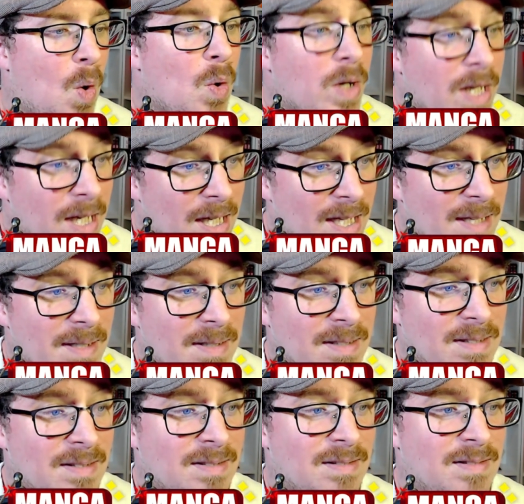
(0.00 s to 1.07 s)
Ok, mais
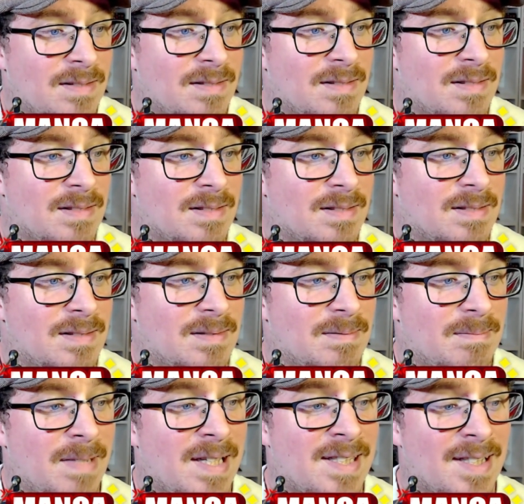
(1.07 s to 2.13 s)

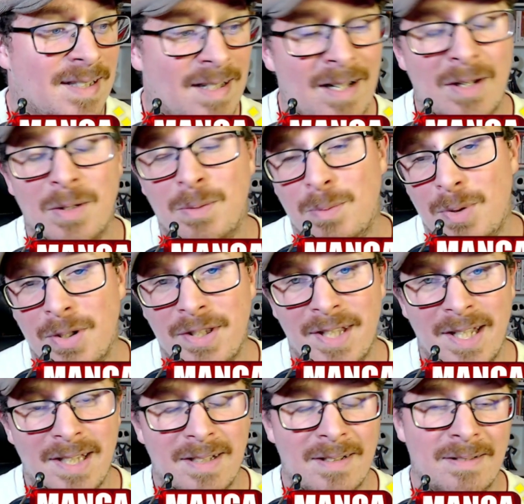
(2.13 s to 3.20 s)
c'est Dragon Ball Z.